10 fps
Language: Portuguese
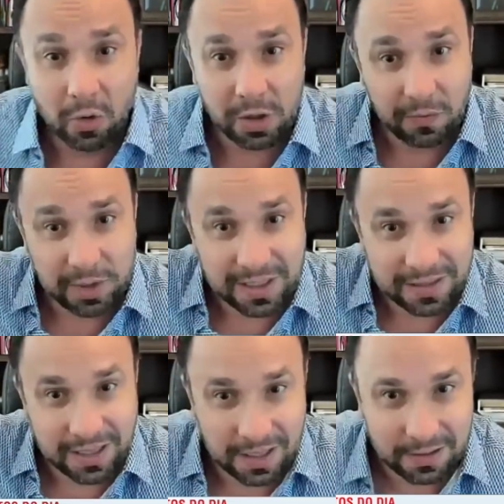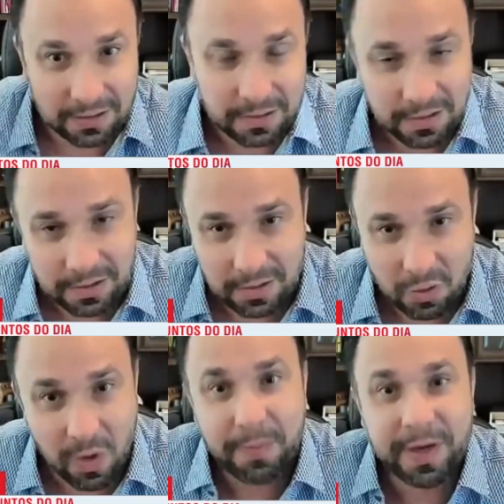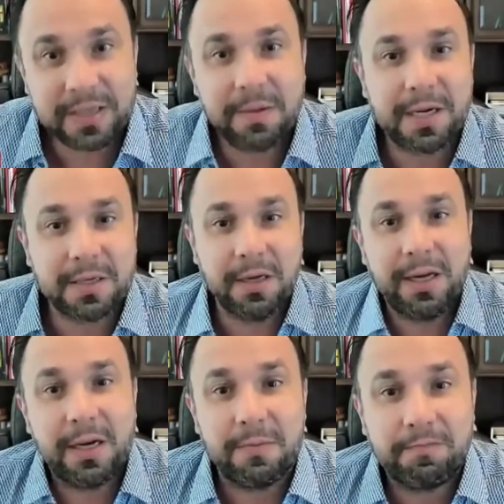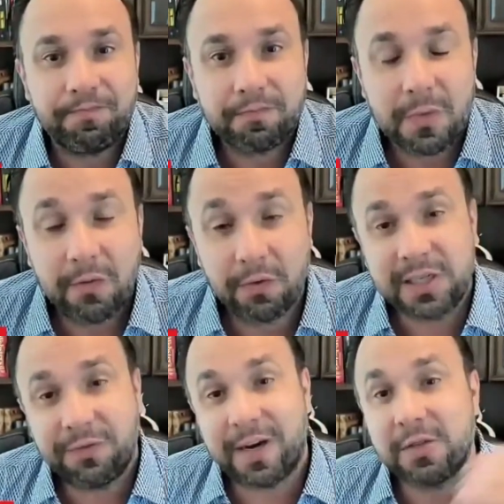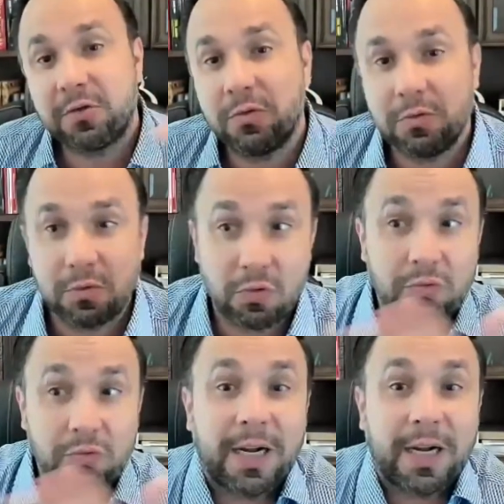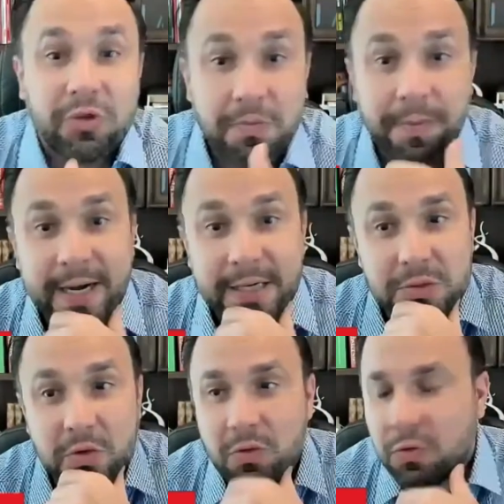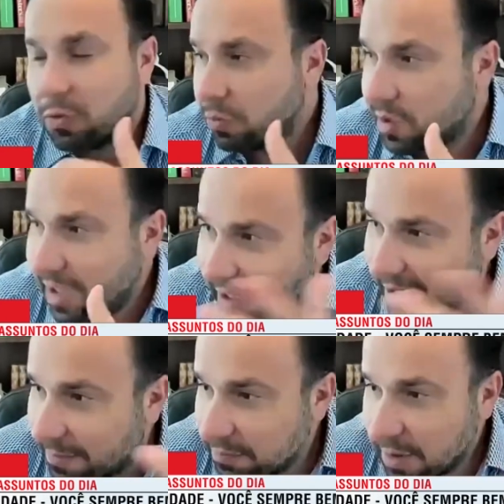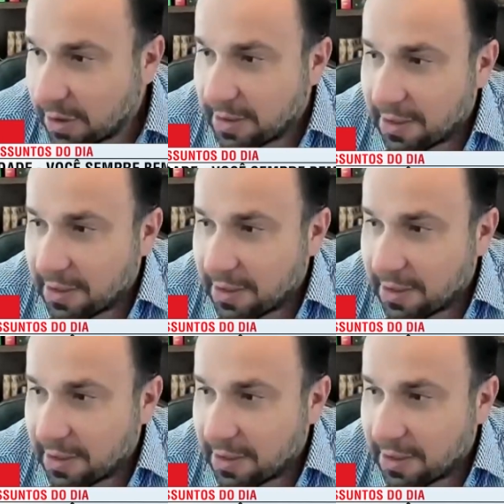Quando você está com a empresa brasileira, você faz um, um, contrato de empréstimo com, sei lá,